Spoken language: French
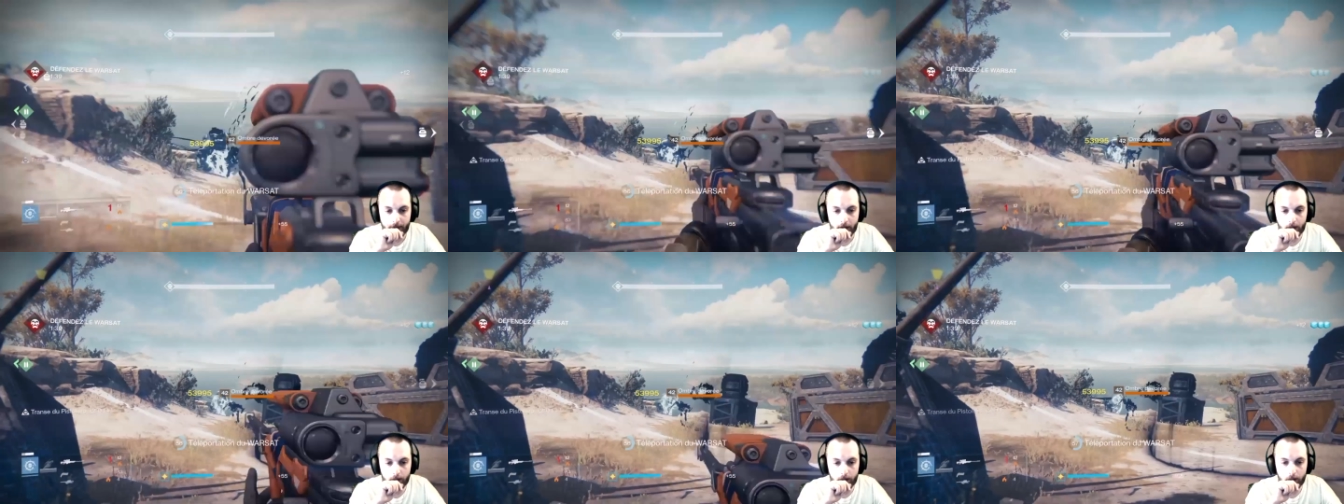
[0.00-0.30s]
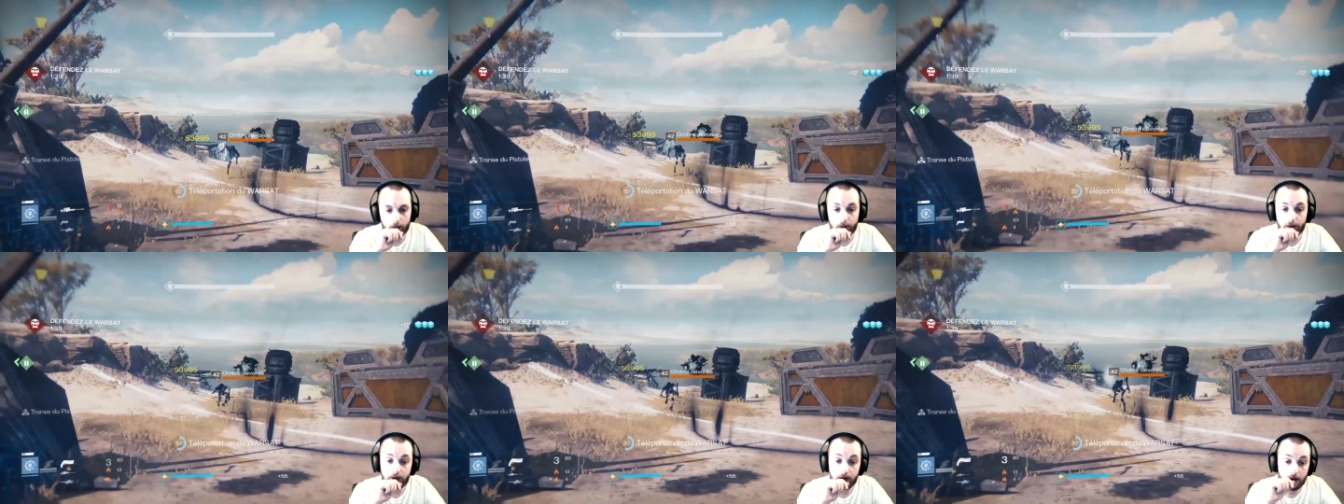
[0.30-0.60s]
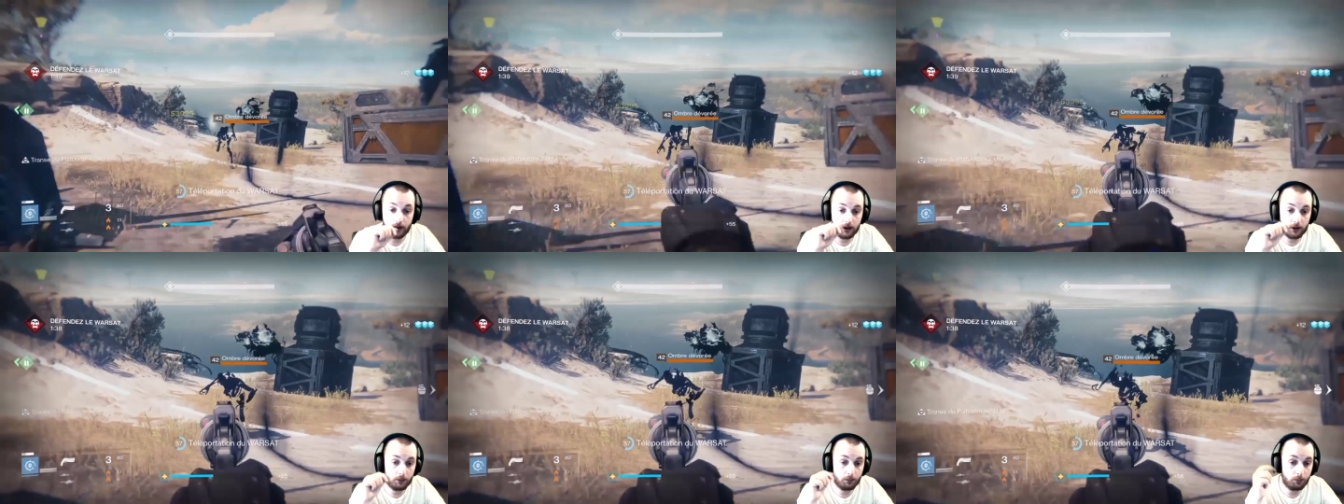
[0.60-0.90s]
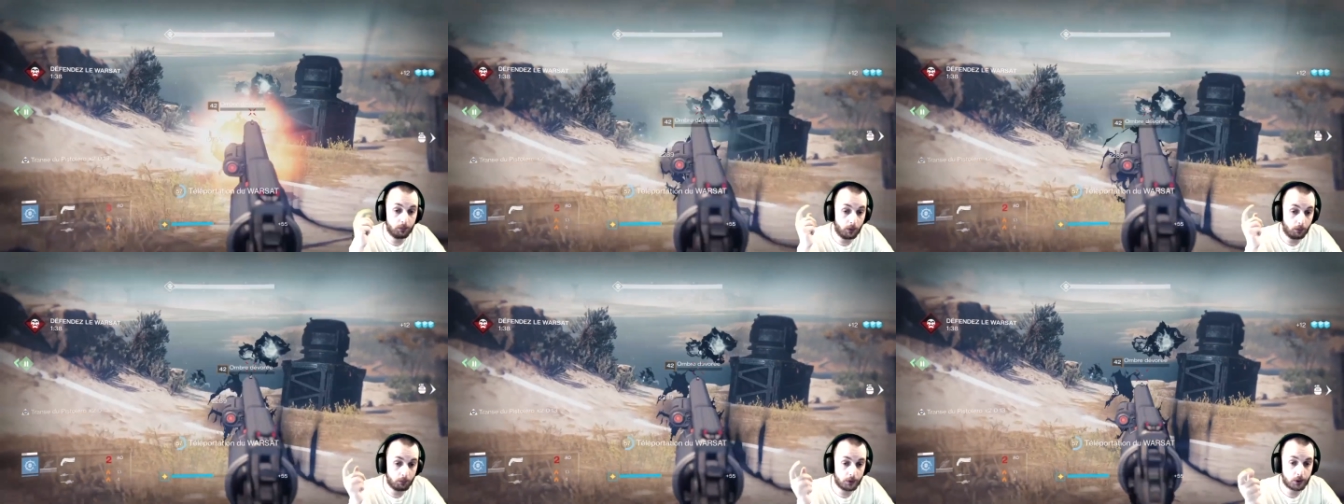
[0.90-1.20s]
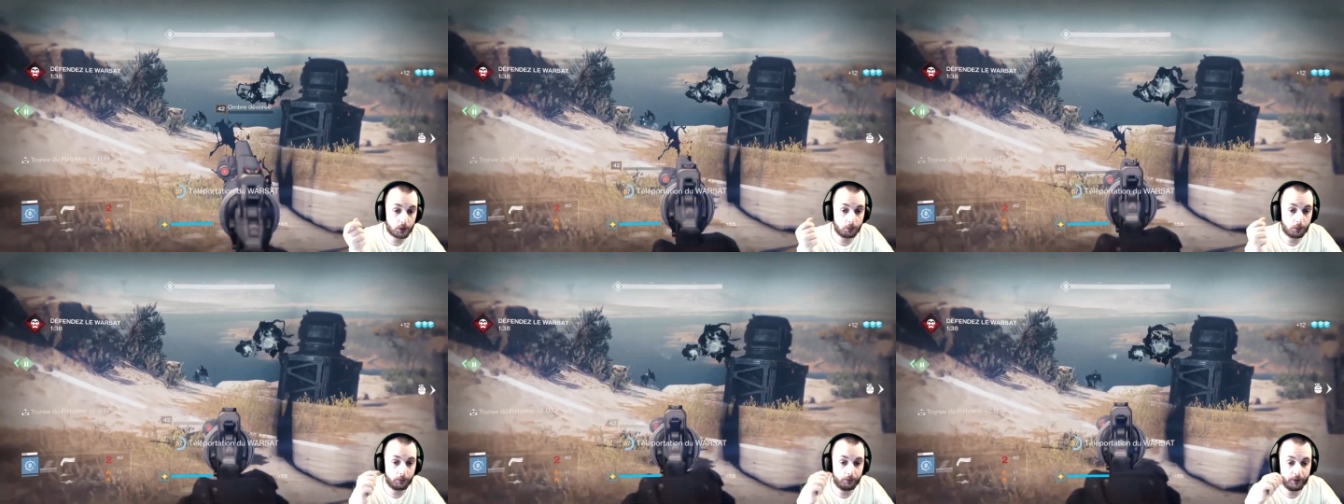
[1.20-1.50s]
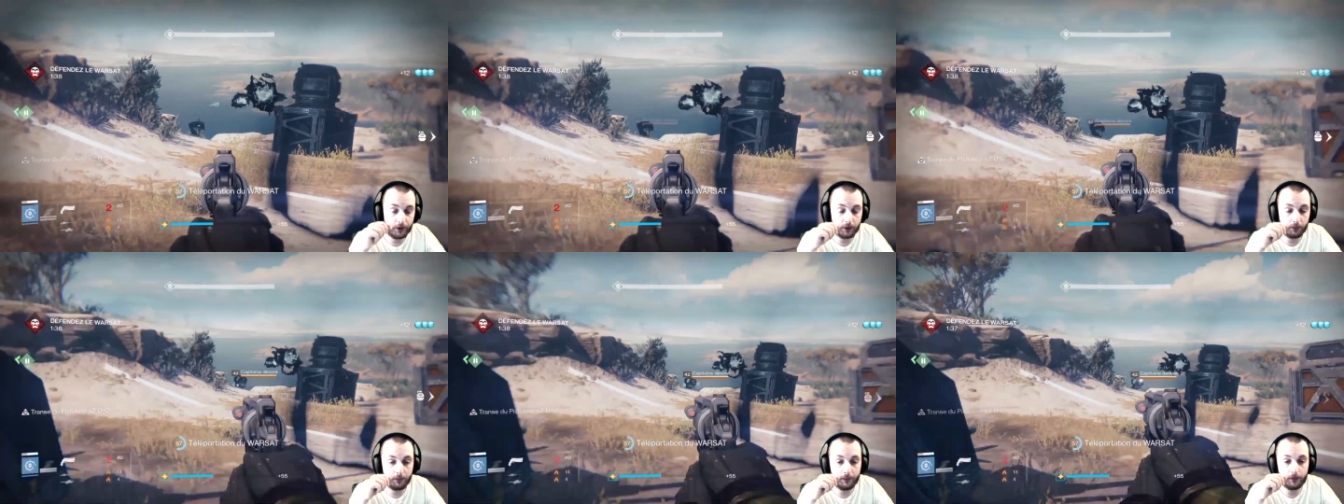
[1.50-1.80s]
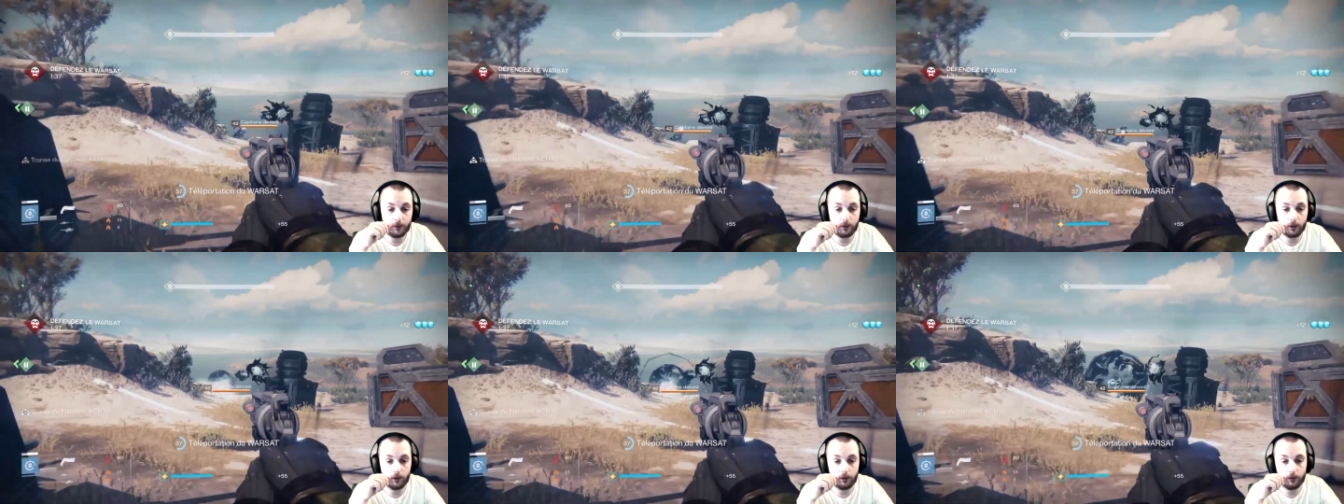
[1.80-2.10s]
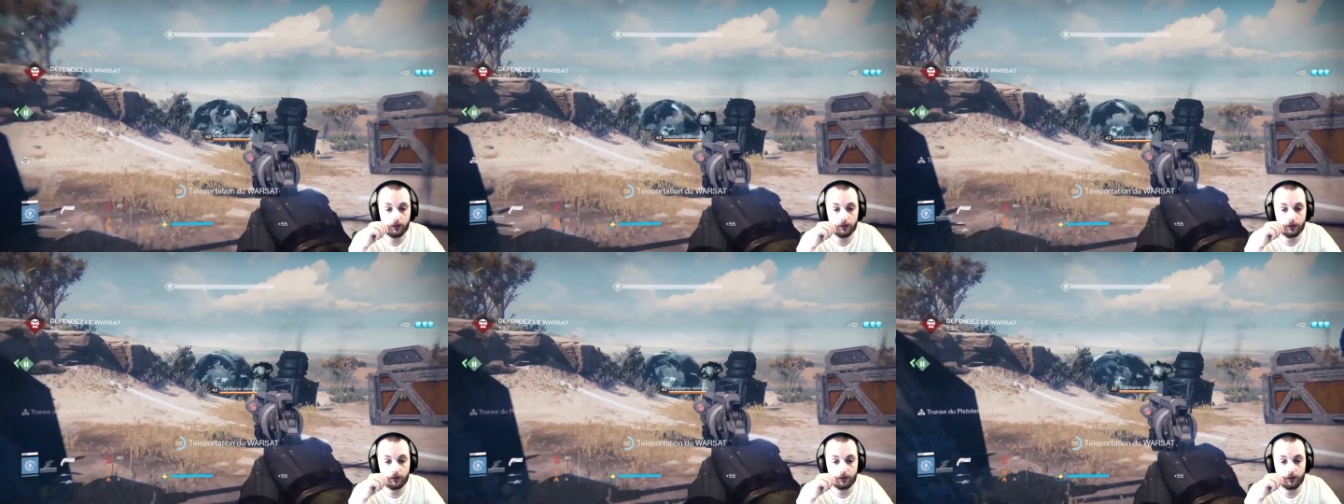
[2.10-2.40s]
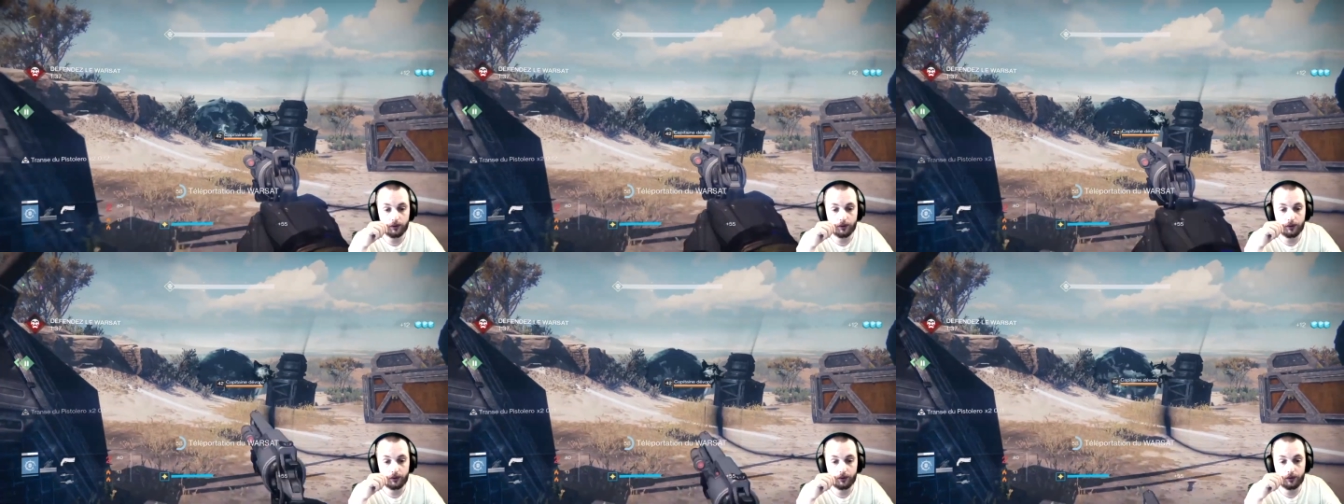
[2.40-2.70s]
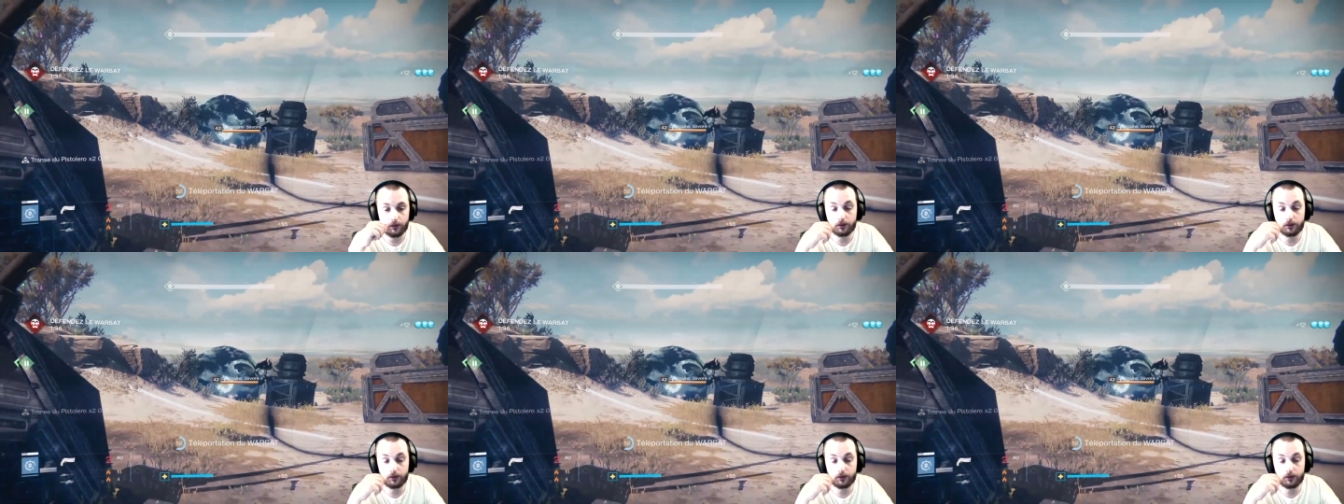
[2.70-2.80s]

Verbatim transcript: Euh, aussi, bah, moi j'en profite en même temps euh,